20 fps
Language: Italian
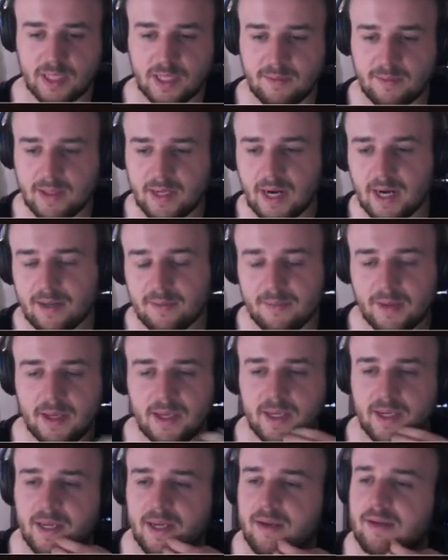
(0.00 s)
devi mirare
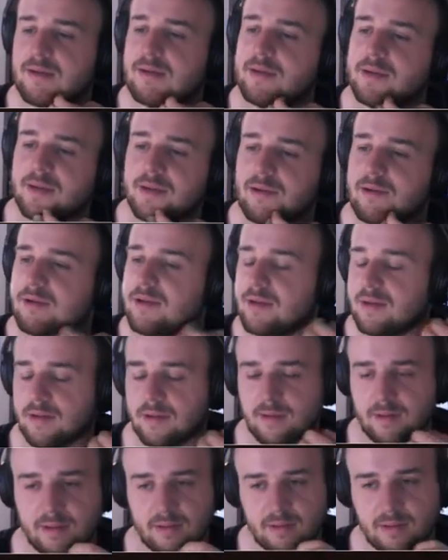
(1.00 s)
bene,
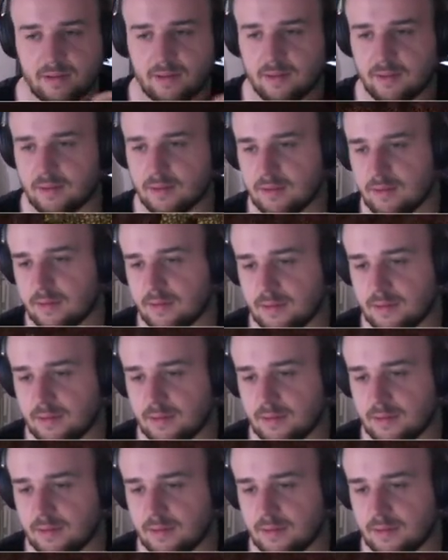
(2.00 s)
eh.